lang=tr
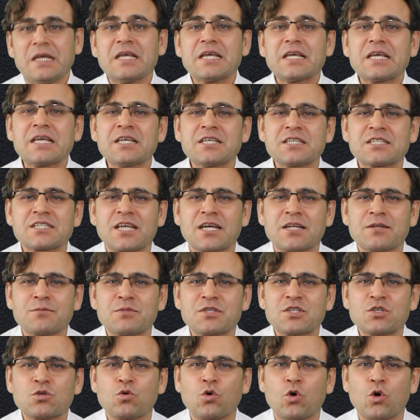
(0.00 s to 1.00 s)

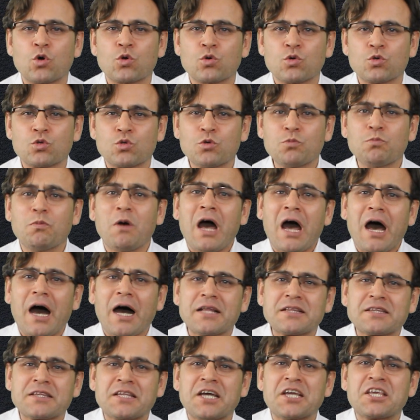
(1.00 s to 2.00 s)
insanımızı korkutup
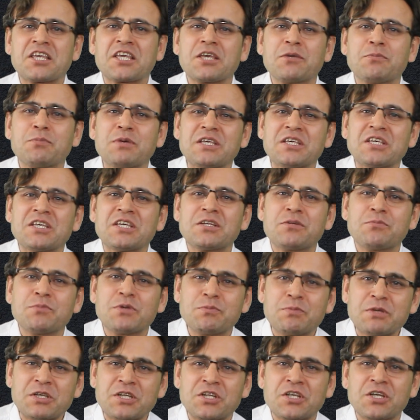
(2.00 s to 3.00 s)
hatta
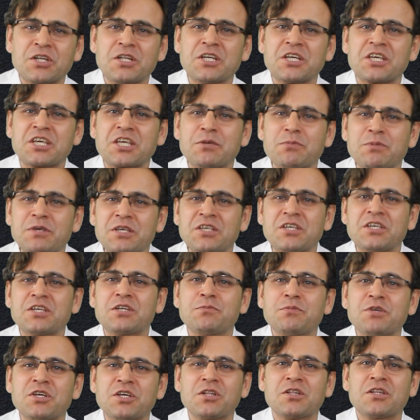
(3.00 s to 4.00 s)
2021 yılı
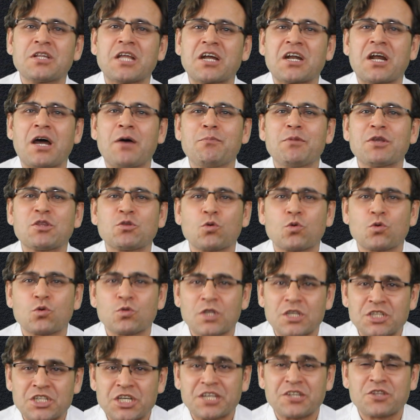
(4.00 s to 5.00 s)
2020 yılına rahmet
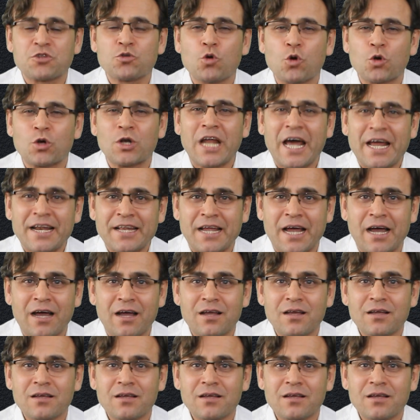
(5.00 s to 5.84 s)
okutacak diyorlar ya.